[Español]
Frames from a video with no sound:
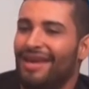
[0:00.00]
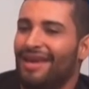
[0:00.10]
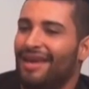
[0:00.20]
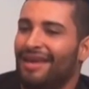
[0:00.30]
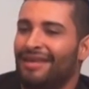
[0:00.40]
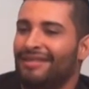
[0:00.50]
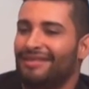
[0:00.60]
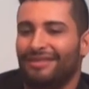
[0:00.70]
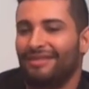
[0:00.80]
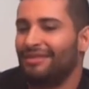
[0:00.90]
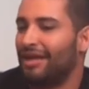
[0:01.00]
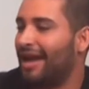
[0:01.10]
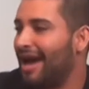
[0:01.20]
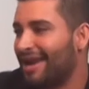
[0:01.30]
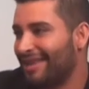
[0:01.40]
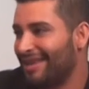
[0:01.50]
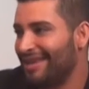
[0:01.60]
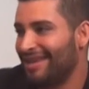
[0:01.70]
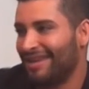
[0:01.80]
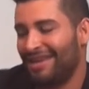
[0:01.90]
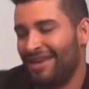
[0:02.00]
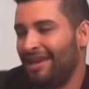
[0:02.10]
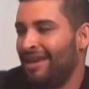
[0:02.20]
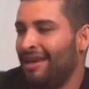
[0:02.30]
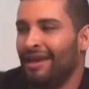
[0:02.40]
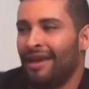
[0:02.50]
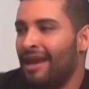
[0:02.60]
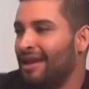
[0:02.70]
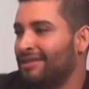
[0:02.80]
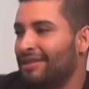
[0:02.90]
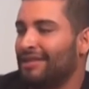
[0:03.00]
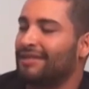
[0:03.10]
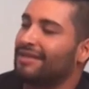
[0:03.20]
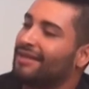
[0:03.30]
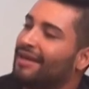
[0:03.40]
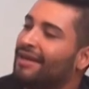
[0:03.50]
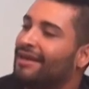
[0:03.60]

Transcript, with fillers: es dejarte y el estilista hacer...